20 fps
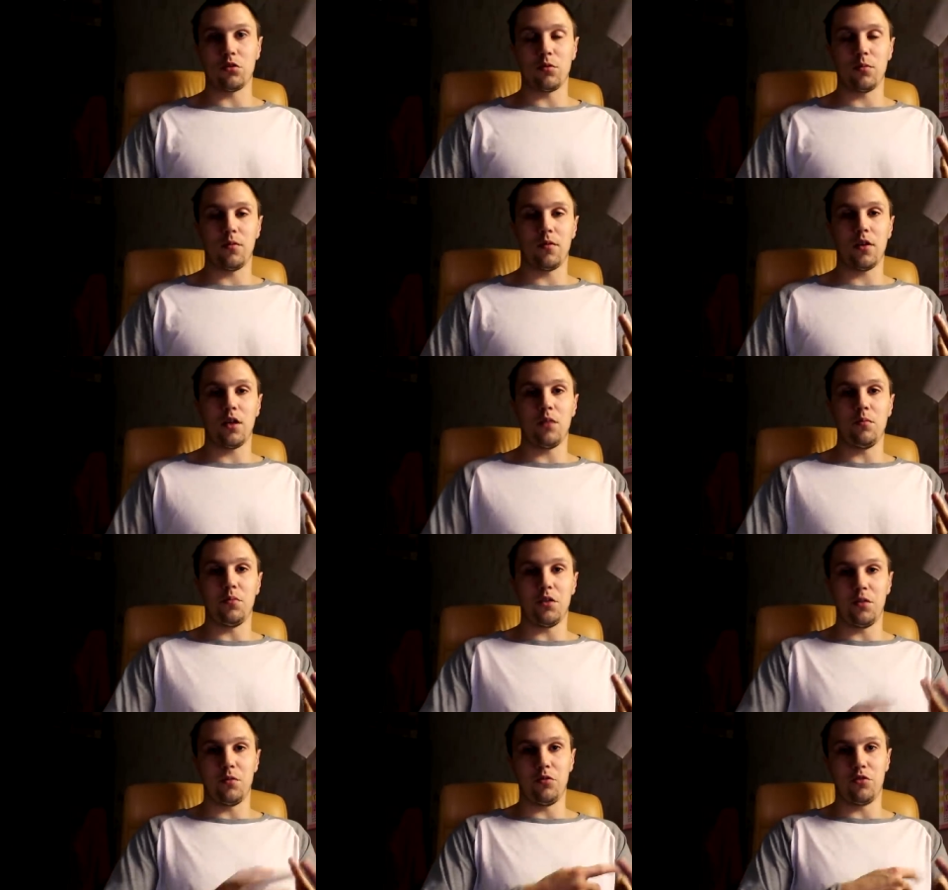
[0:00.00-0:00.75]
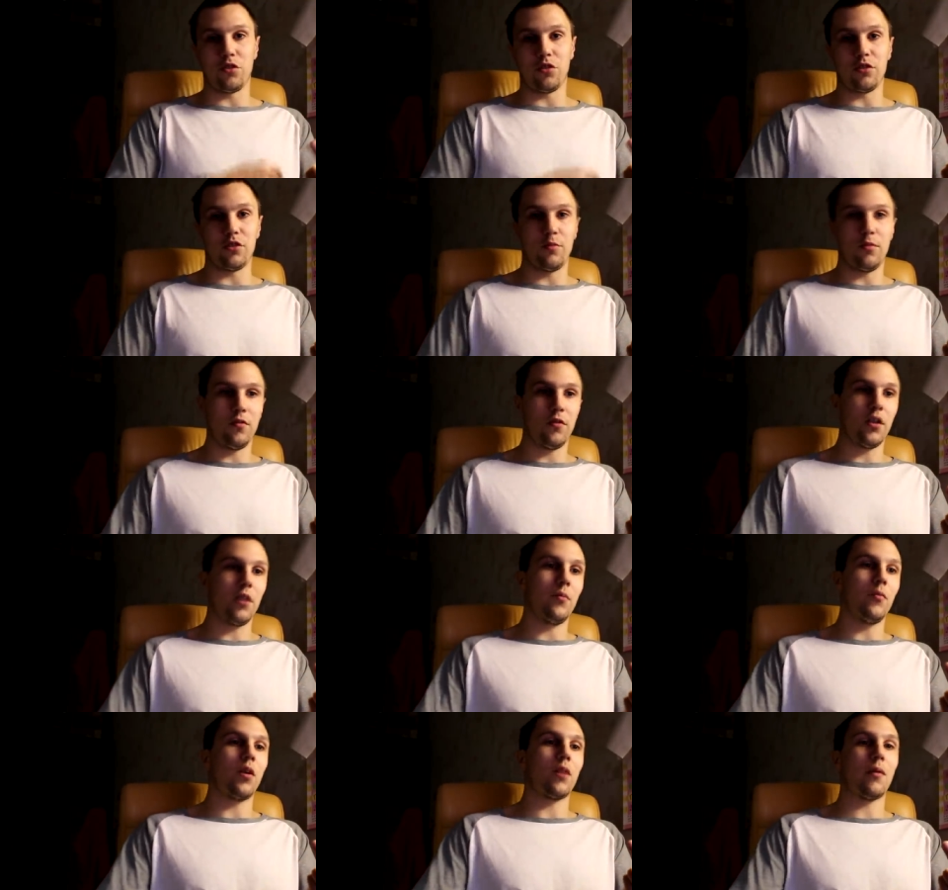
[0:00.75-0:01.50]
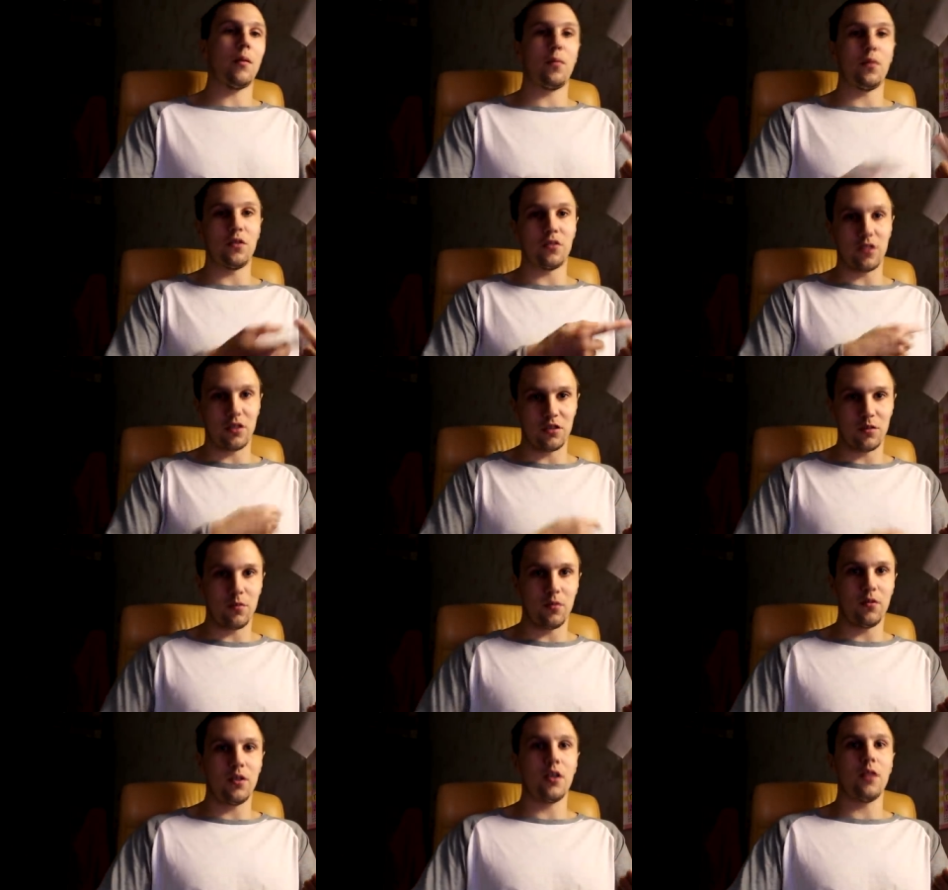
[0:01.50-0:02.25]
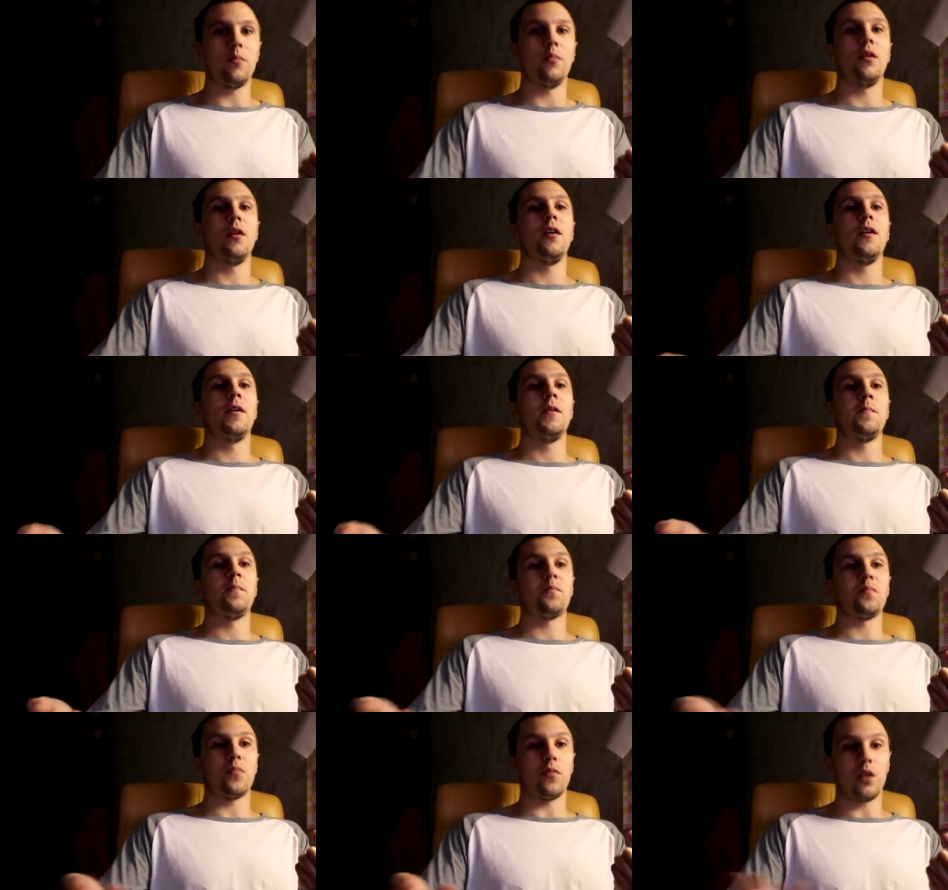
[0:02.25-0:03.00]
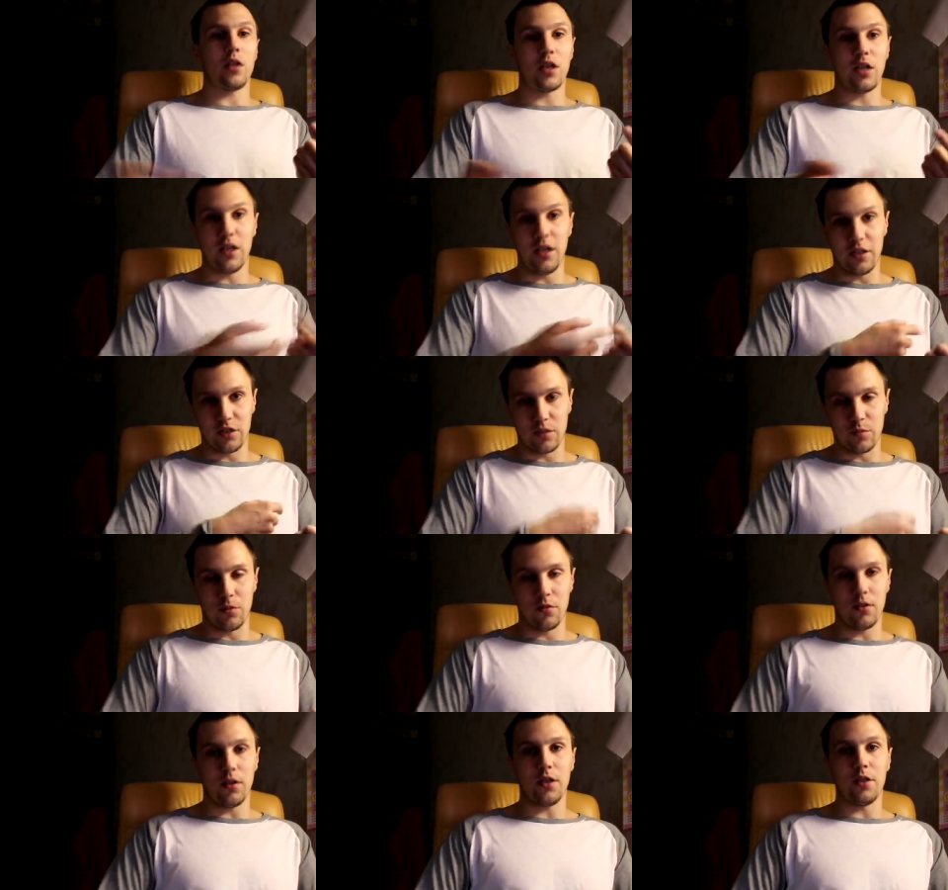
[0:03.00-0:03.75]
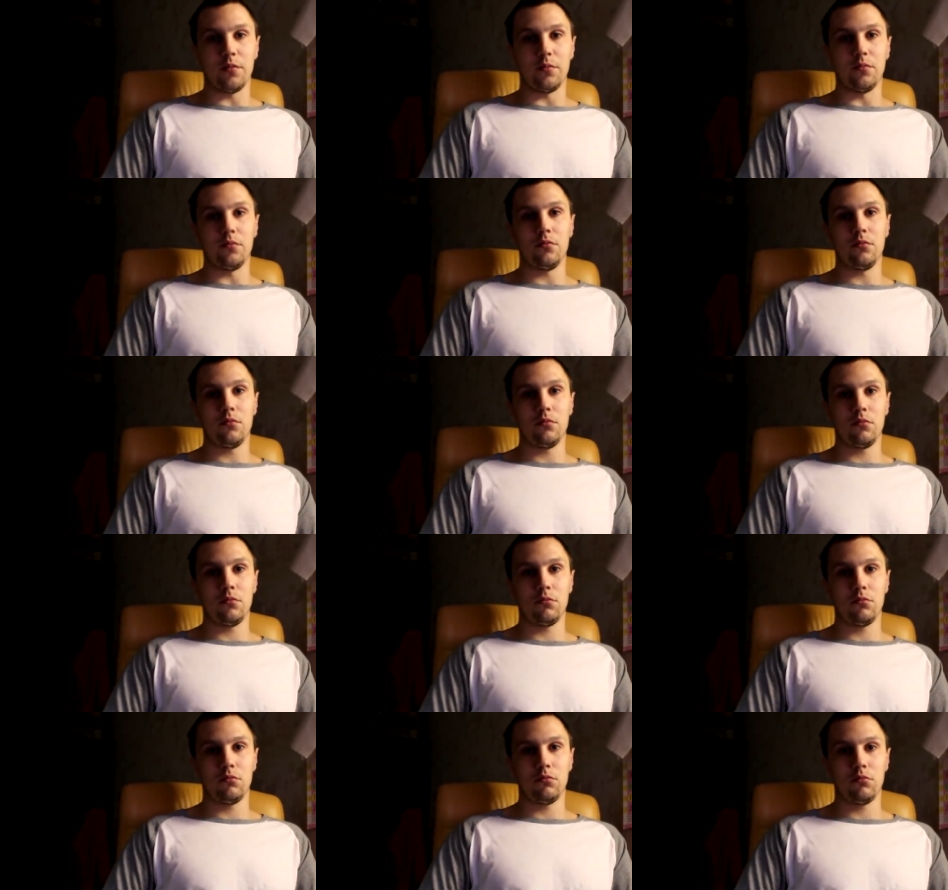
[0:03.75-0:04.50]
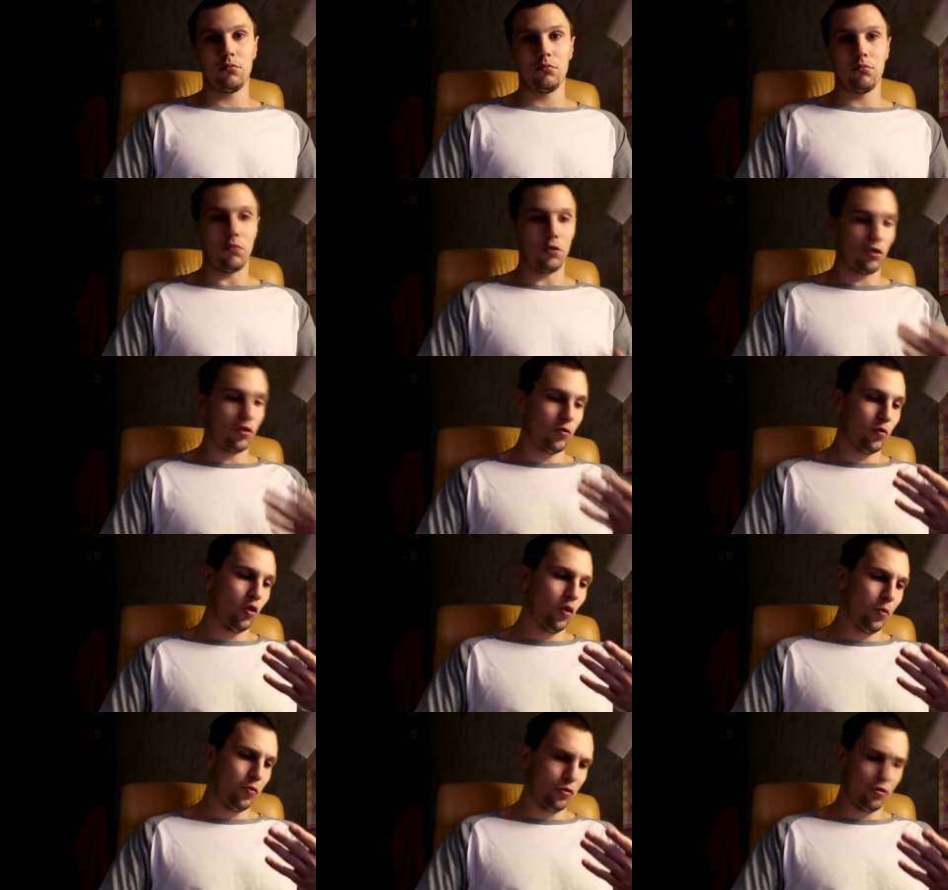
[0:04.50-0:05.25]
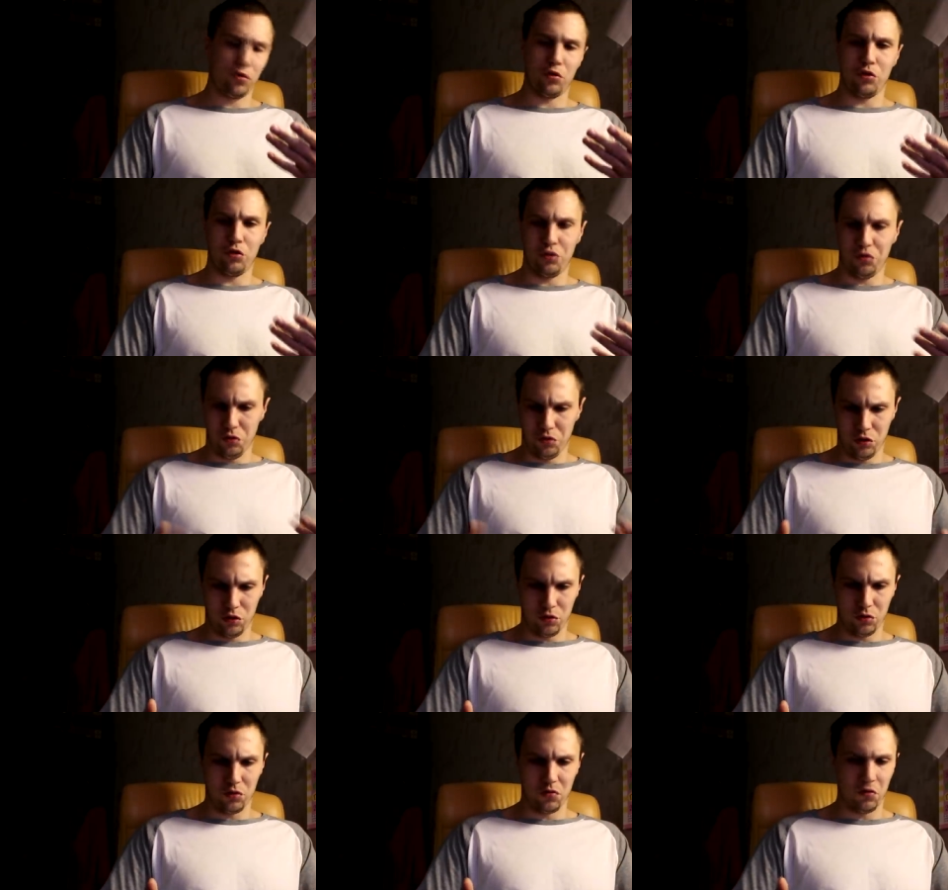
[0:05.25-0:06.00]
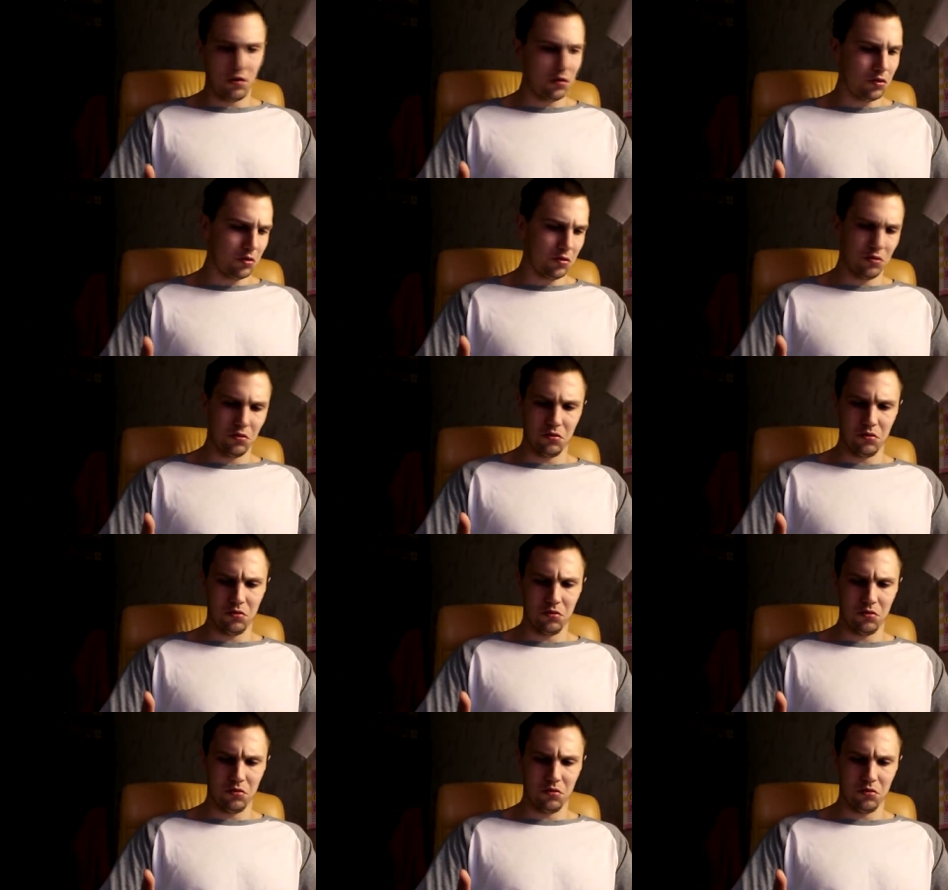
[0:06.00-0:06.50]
забываем, перемычки забываем, армопояса забываем, клей забываем. Потом хоп, что-то еще на 120.